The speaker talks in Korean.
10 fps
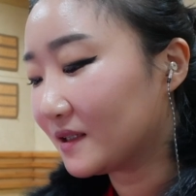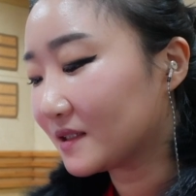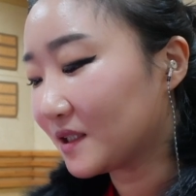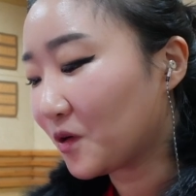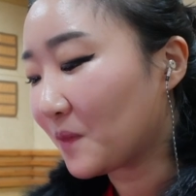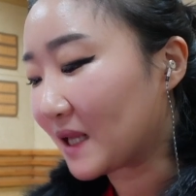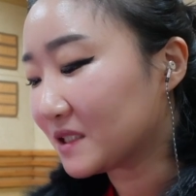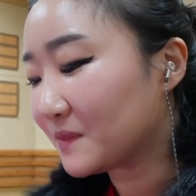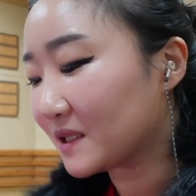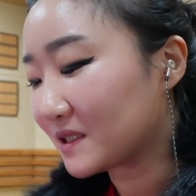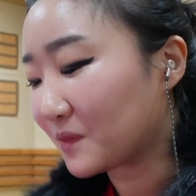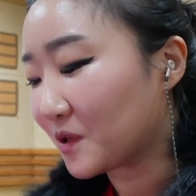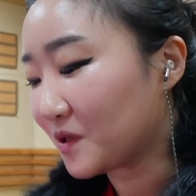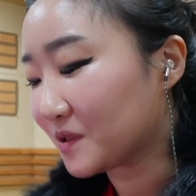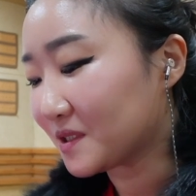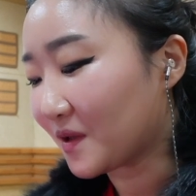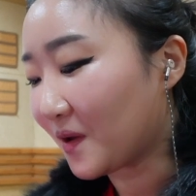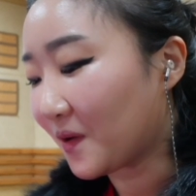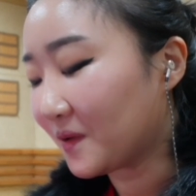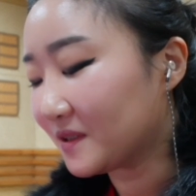그리고 마지막
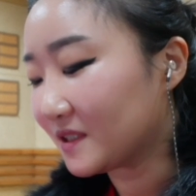장면이었어요.